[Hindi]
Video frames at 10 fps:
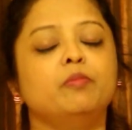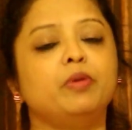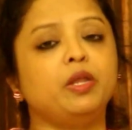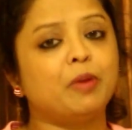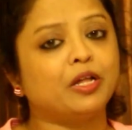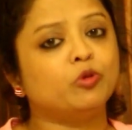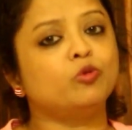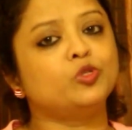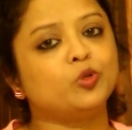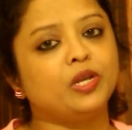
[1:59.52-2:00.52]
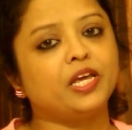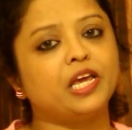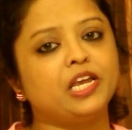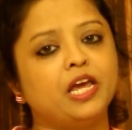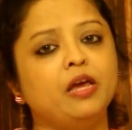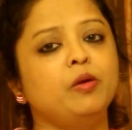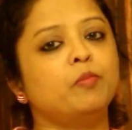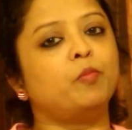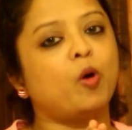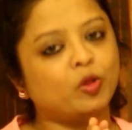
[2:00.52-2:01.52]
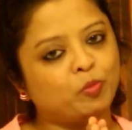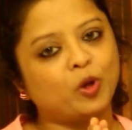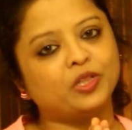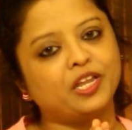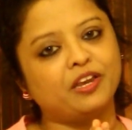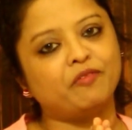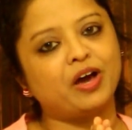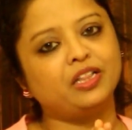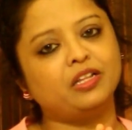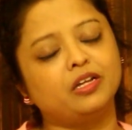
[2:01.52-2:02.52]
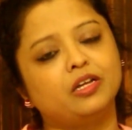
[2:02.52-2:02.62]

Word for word: मेरी बातों को सुनने के लिए बहुत बहुत धन्यवाद